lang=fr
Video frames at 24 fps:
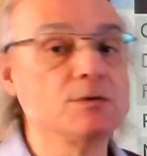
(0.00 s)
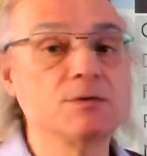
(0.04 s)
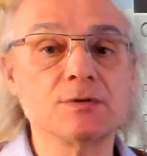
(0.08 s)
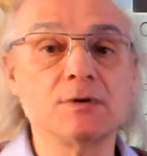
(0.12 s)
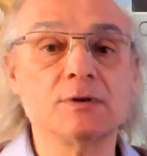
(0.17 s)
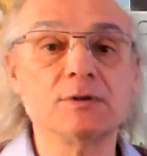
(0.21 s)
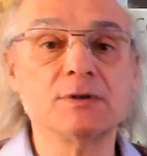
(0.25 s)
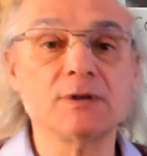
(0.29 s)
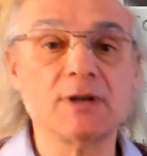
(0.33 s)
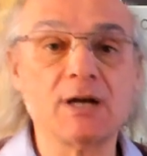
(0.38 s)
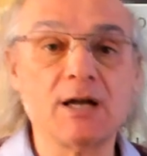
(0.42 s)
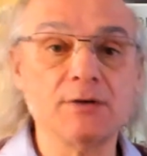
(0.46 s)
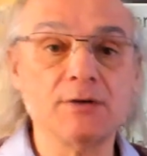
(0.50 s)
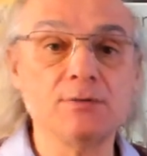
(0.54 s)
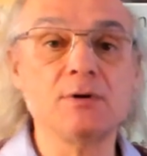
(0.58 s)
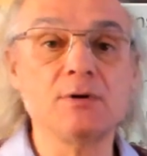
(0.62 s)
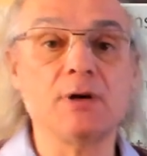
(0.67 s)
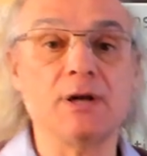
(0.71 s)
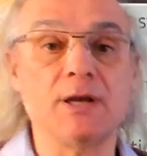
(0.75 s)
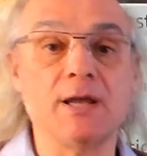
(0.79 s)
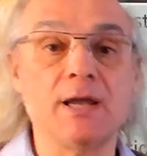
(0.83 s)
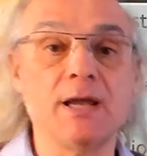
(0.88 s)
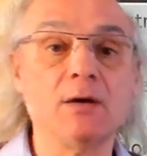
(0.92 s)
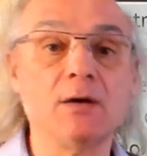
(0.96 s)
centrale
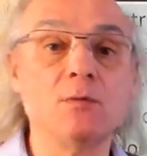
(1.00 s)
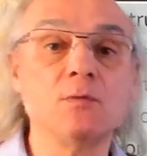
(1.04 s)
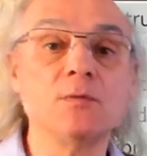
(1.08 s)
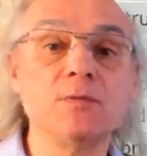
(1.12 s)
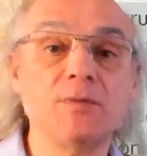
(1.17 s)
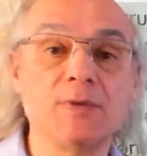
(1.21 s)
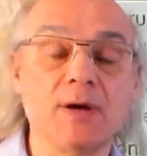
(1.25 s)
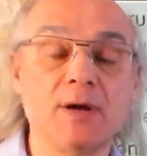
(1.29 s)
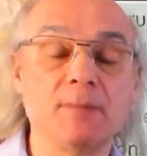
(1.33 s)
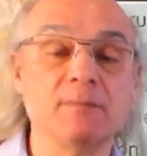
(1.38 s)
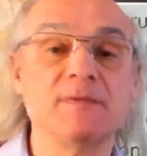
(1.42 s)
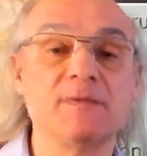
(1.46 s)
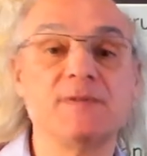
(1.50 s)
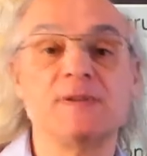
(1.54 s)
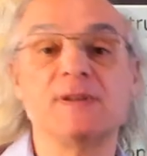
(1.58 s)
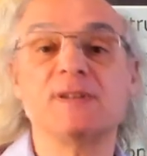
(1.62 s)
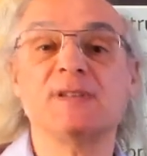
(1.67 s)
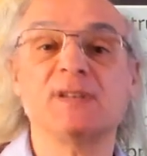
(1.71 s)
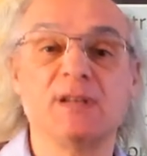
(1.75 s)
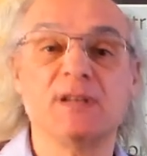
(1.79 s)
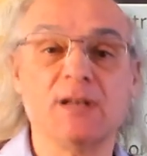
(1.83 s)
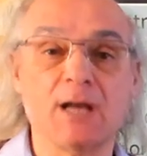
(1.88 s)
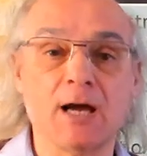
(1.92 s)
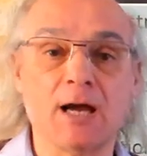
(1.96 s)
nucléaire, on ferme
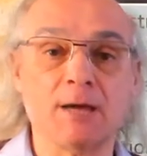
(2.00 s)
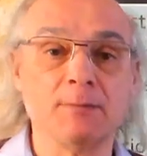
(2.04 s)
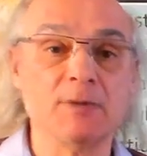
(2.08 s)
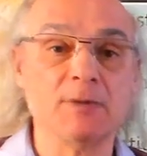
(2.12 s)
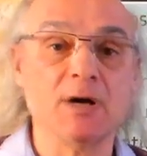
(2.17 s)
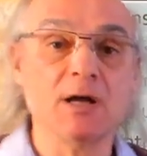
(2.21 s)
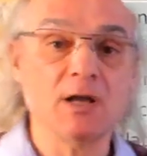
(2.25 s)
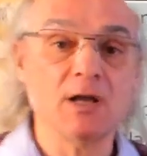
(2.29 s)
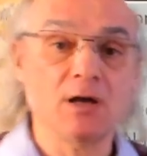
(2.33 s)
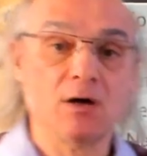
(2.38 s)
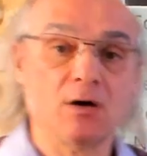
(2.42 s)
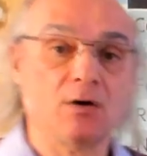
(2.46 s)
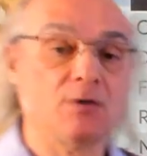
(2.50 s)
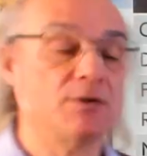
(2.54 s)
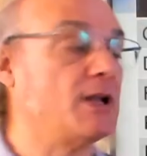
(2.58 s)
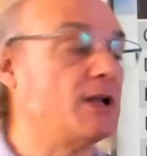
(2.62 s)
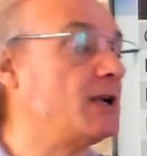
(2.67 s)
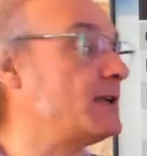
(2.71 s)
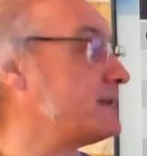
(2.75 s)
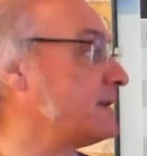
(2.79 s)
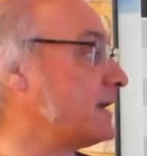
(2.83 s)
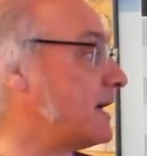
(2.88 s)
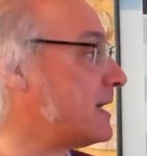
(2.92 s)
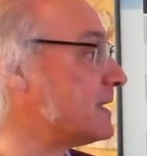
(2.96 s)
Fessenheim en
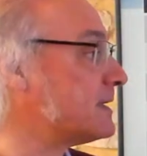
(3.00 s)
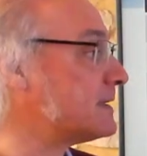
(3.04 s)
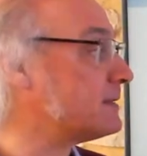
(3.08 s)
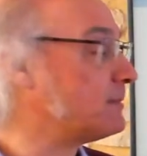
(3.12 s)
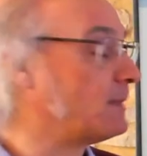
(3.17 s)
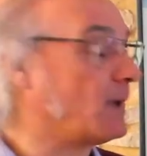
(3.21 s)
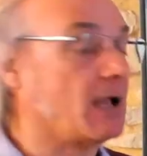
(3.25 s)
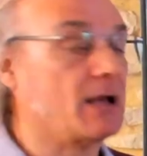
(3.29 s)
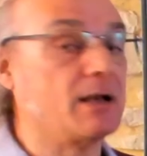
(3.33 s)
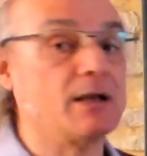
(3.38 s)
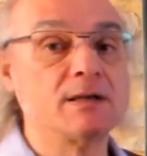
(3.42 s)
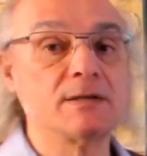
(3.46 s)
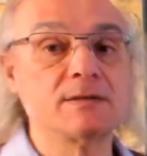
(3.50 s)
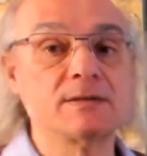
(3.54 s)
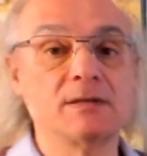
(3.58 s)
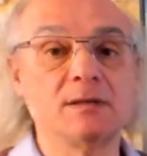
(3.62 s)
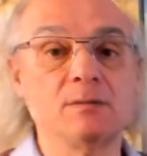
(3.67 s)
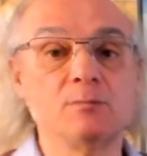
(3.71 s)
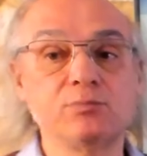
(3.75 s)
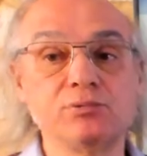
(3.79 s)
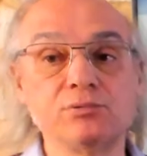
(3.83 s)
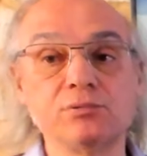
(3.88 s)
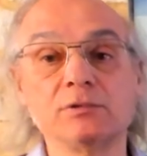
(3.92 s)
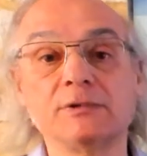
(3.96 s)
Alsace, bah, là
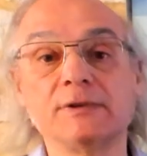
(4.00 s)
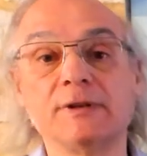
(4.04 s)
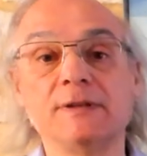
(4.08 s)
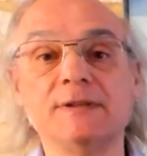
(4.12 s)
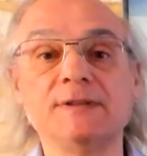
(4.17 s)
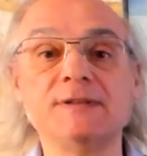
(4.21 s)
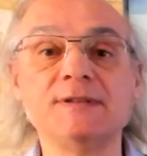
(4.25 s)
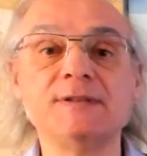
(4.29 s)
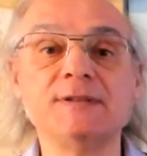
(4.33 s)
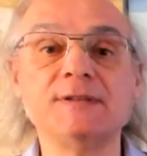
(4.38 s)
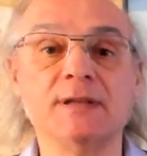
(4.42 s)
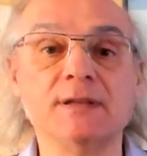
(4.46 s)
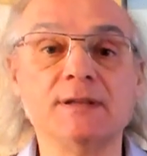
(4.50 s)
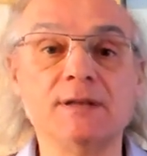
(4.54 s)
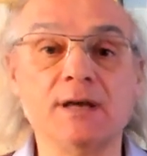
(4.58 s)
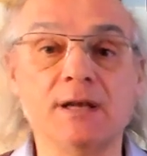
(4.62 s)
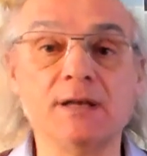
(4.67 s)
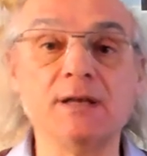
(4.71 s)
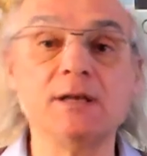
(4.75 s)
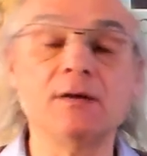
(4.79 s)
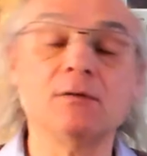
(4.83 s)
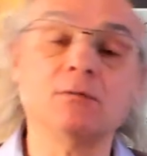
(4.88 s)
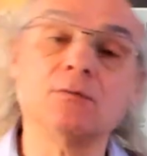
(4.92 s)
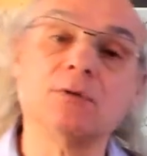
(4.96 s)
c'est pour des dizaines
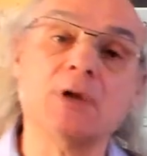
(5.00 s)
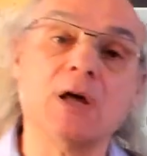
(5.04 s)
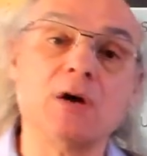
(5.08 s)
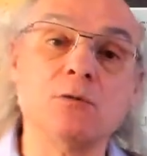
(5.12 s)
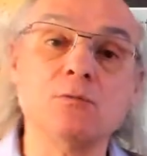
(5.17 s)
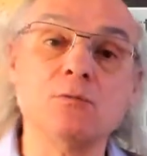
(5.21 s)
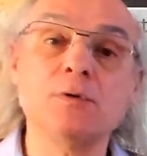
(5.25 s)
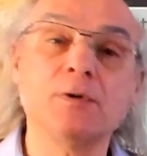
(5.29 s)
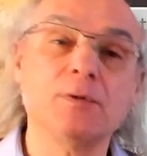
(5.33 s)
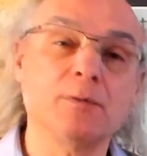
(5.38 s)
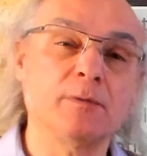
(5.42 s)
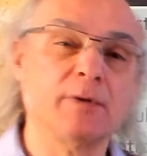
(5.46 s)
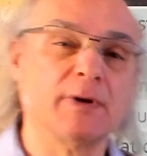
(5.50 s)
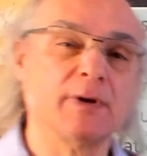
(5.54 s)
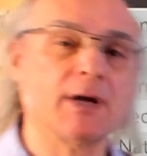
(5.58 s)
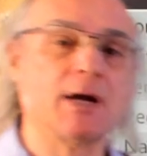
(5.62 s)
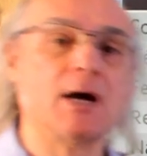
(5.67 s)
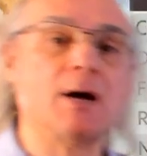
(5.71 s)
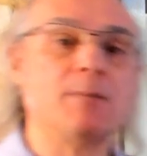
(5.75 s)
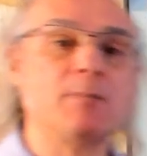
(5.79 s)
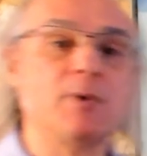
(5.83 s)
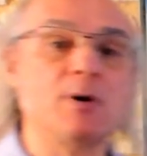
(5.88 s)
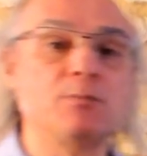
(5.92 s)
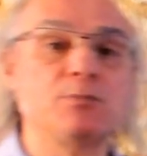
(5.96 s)
d'années, on ne la
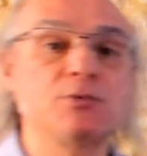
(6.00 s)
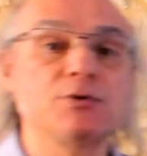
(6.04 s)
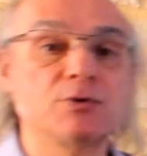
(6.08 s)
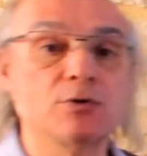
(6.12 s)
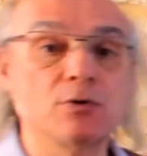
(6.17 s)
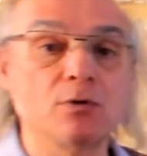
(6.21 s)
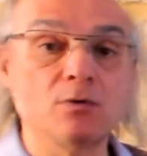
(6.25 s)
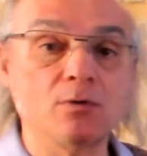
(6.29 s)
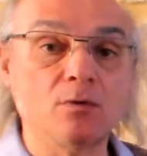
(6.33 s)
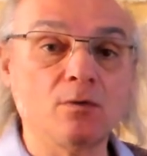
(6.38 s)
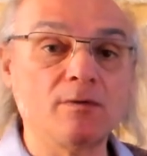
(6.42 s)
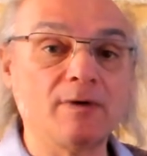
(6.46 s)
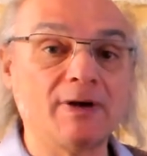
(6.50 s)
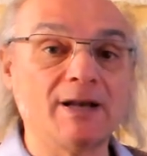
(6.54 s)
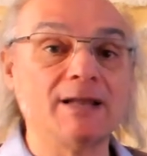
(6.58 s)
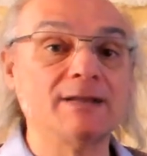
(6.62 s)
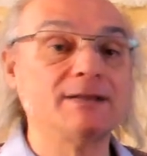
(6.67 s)
rouvrira pas puisqu'on va la